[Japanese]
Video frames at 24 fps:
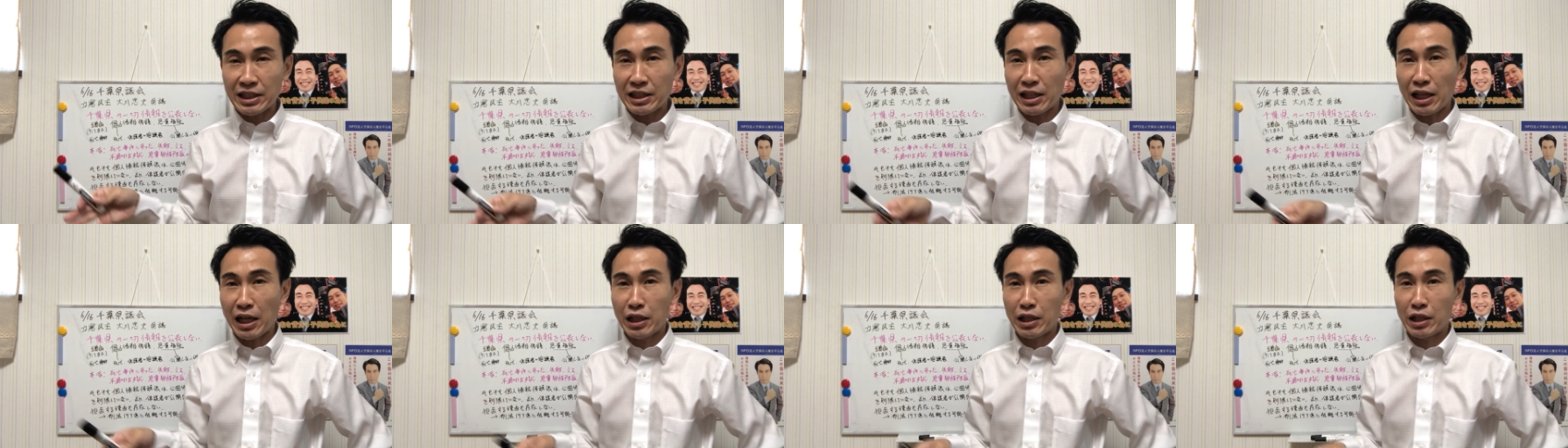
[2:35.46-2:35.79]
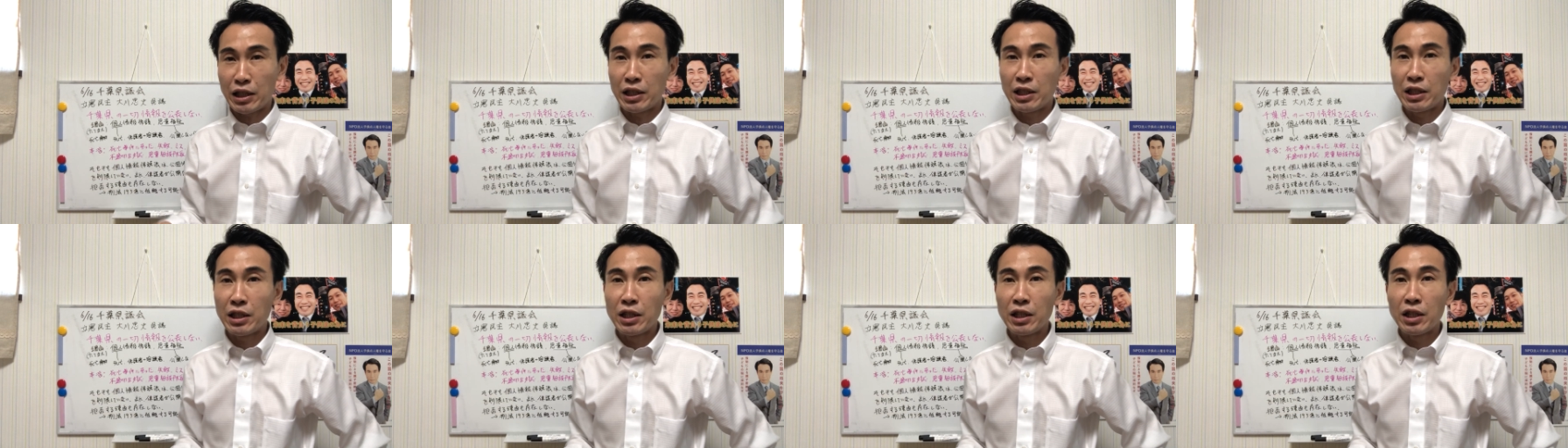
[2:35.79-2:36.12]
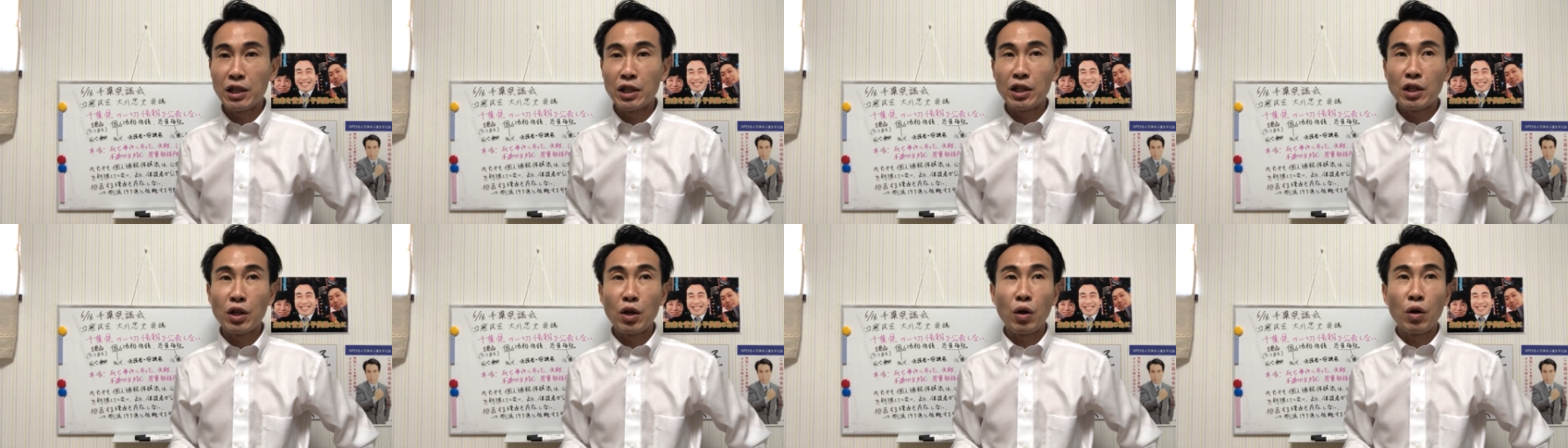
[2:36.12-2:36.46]
したり
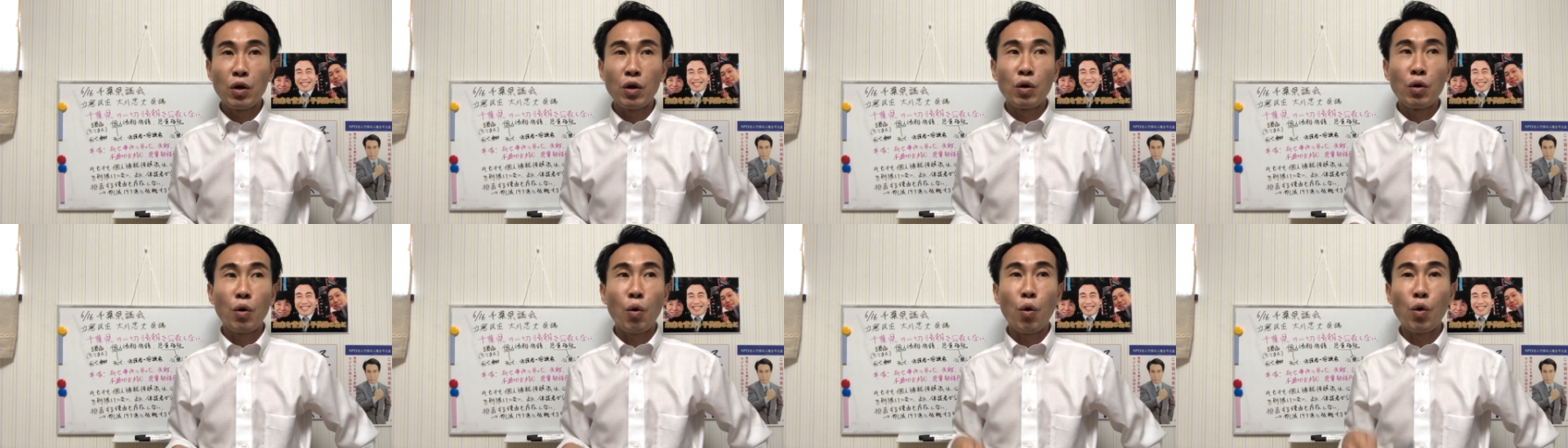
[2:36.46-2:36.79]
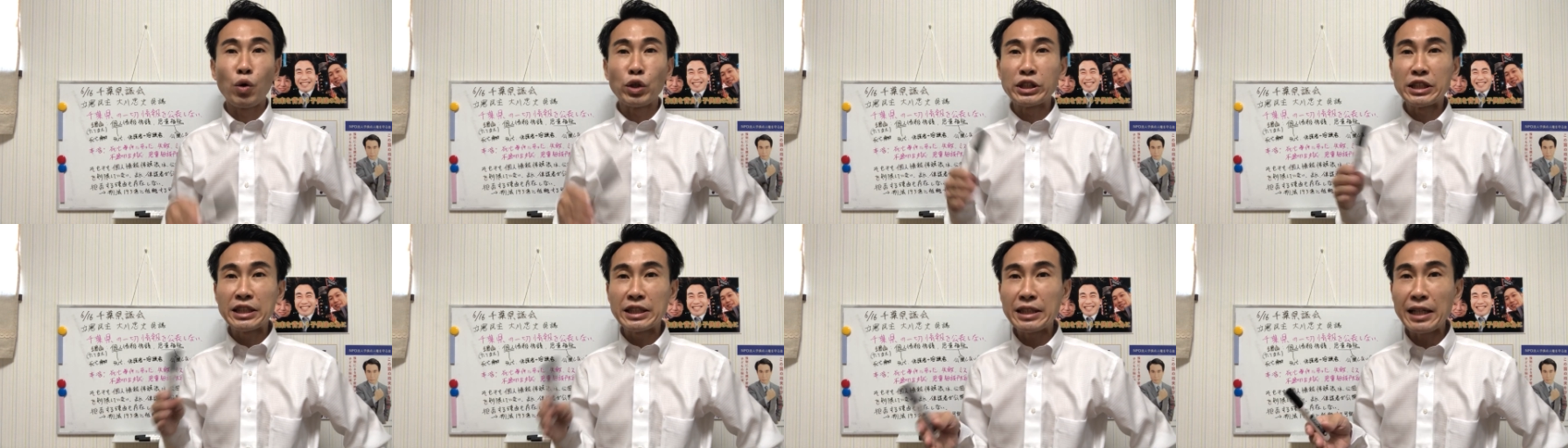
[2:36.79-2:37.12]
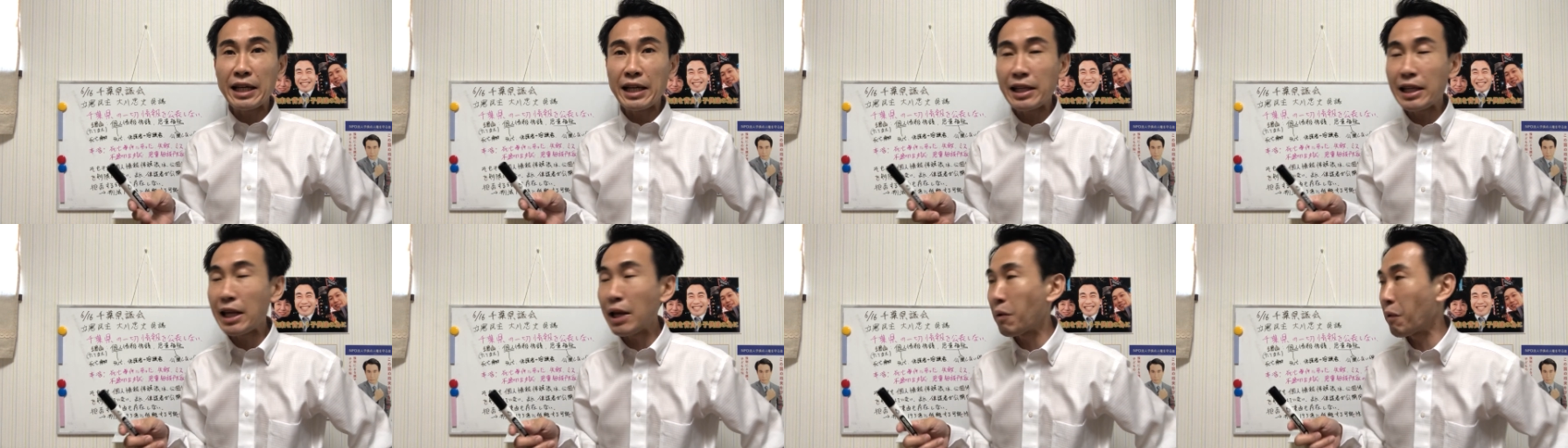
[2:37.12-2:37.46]
教
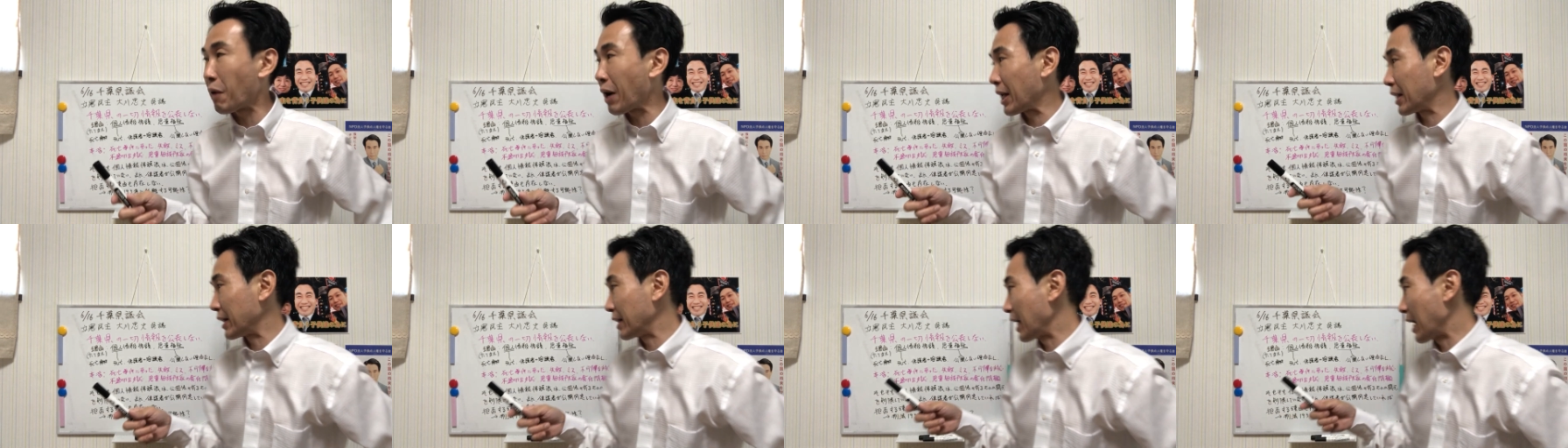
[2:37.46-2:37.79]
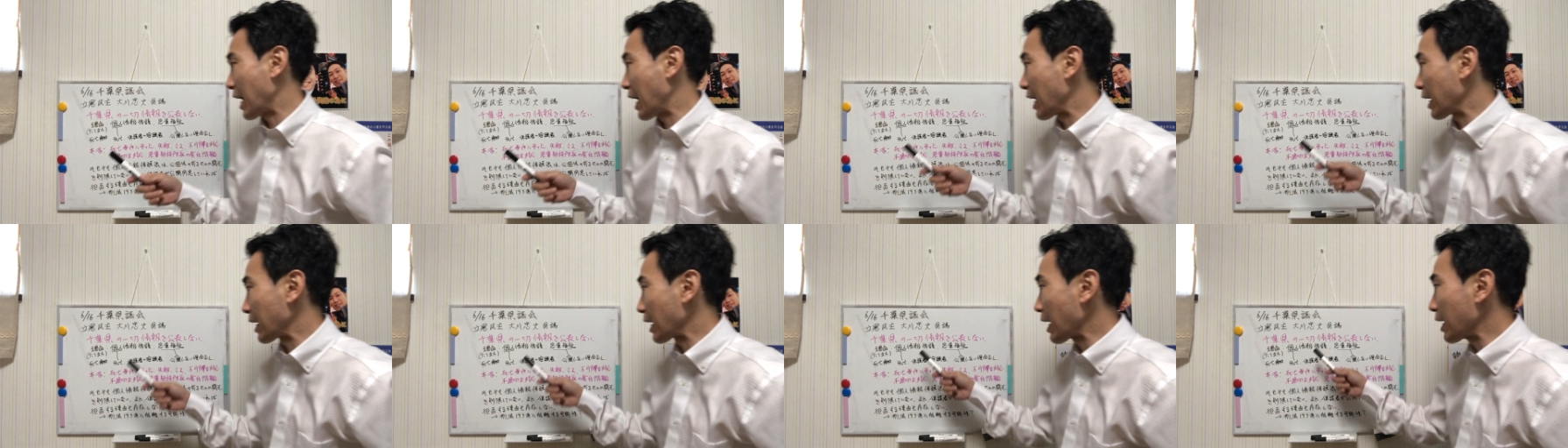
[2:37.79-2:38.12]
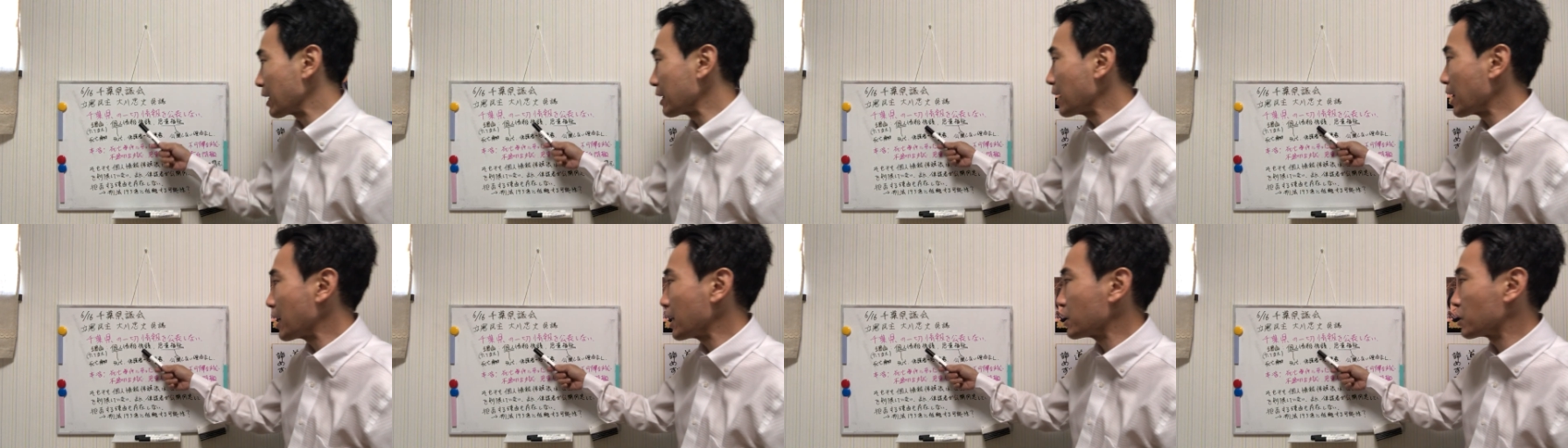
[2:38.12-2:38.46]
えてはな
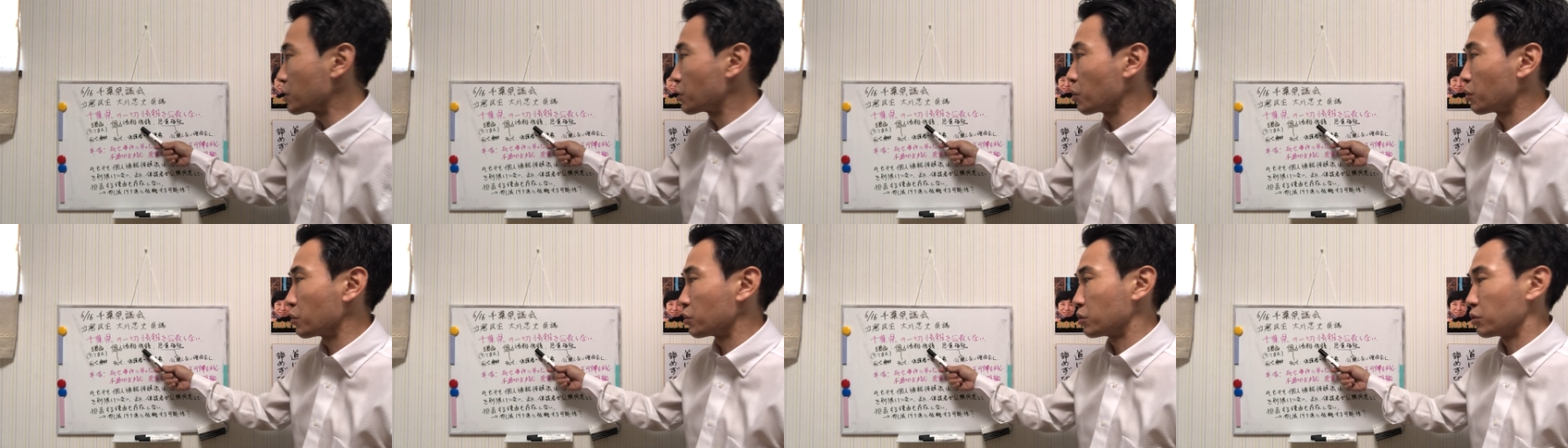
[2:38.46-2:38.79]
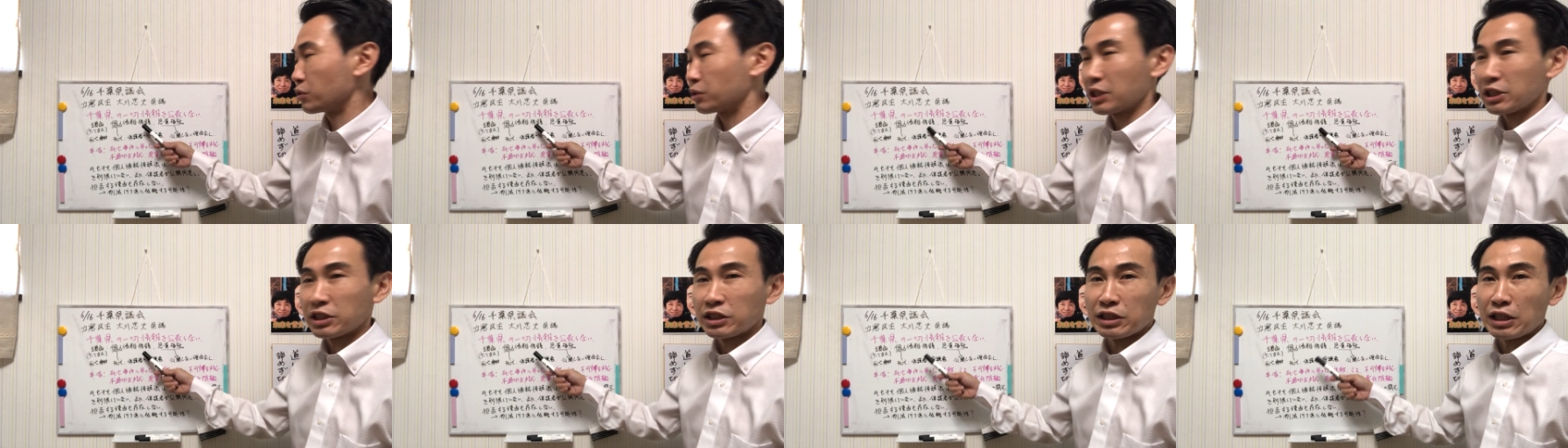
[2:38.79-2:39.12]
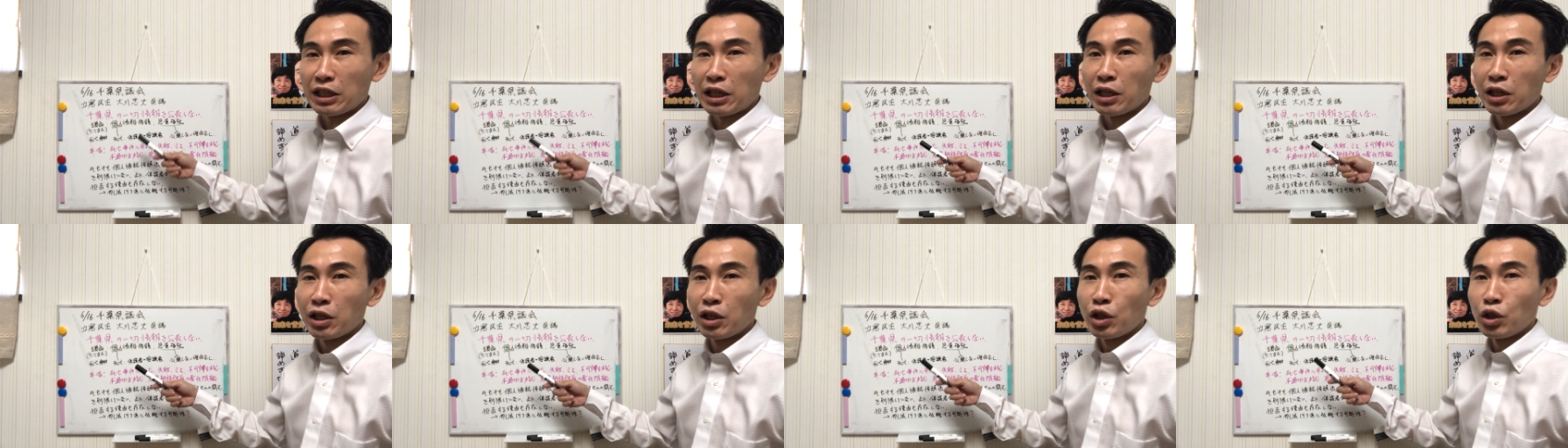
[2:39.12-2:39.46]
らないというです
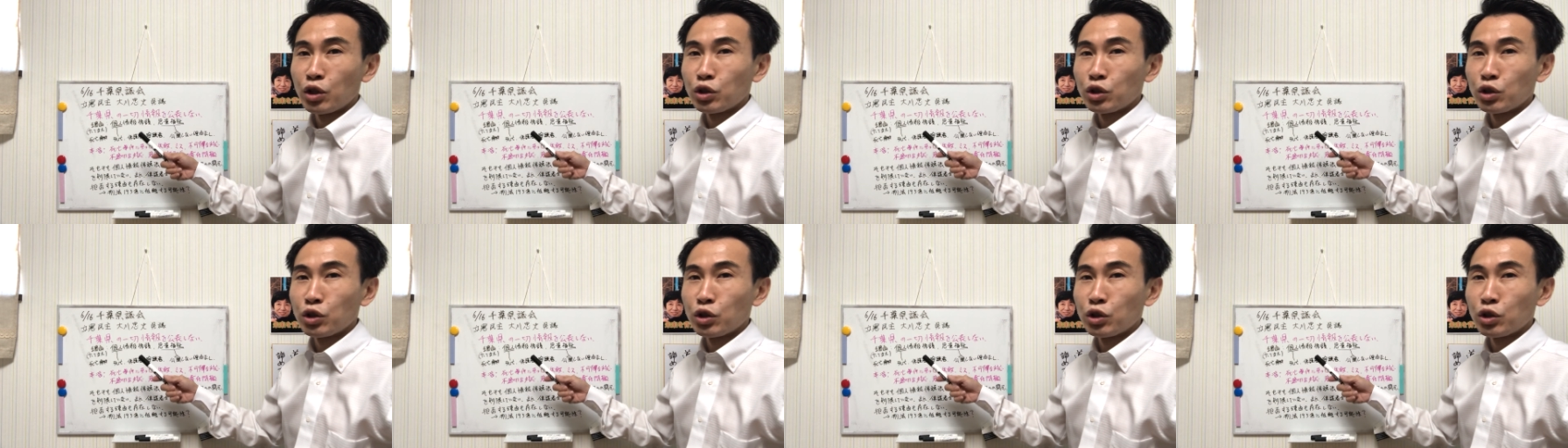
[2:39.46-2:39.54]
ね